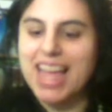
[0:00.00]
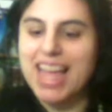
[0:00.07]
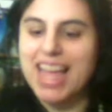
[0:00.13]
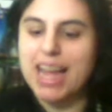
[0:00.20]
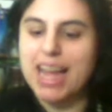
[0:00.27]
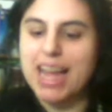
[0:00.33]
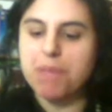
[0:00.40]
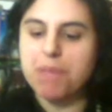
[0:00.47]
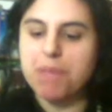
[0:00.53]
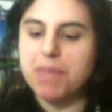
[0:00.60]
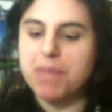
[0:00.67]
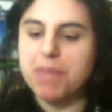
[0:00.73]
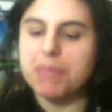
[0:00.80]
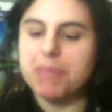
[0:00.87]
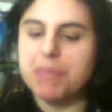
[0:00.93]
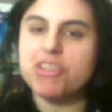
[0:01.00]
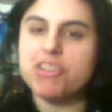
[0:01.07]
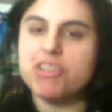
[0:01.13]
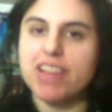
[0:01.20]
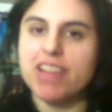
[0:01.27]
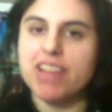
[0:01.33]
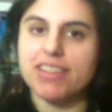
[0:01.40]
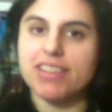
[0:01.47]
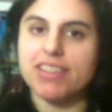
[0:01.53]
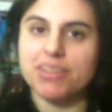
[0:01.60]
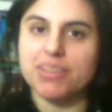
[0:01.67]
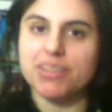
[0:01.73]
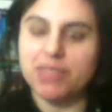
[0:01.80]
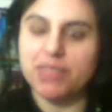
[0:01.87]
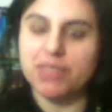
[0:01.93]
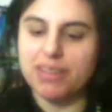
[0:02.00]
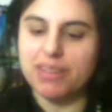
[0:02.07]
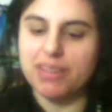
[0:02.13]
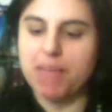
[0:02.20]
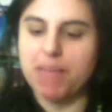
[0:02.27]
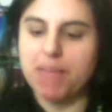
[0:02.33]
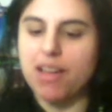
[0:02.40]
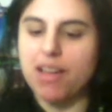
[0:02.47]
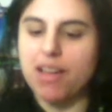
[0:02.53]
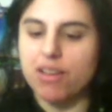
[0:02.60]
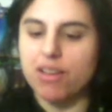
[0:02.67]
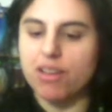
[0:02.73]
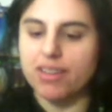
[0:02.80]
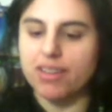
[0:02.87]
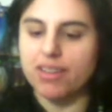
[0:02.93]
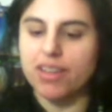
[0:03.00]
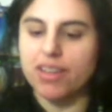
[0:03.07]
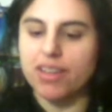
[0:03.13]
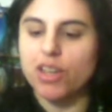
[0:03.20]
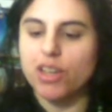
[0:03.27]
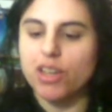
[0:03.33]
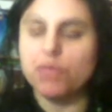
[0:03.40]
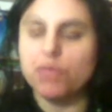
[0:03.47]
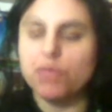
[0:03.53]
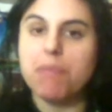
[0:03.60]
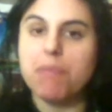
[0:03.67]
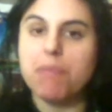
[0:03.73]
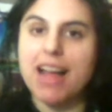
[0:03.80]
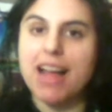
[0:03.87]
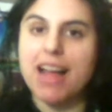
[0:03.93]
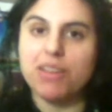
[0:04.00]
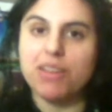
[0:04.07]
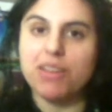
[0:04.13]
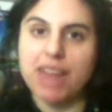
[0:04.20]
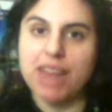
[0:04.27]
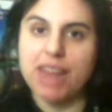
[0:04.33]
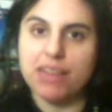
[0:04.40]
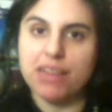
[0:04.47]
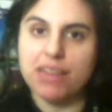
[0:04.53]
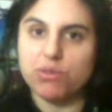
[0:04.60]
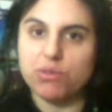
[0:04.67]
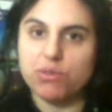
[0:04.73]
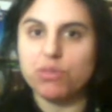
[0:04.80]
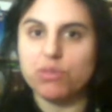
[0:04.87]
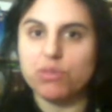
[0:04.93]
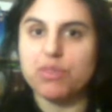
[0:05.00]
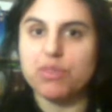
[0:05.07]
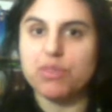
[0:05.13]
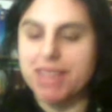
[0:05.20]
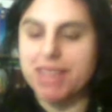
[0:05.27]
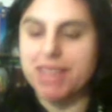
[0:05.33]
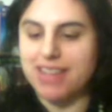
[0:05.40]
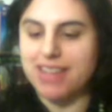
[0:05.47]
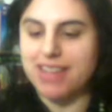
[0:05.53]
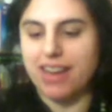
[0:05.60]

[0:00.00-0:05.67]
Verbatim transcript: La première Mishnah du traité Brachot nous parle de la lecture du Shema Israël.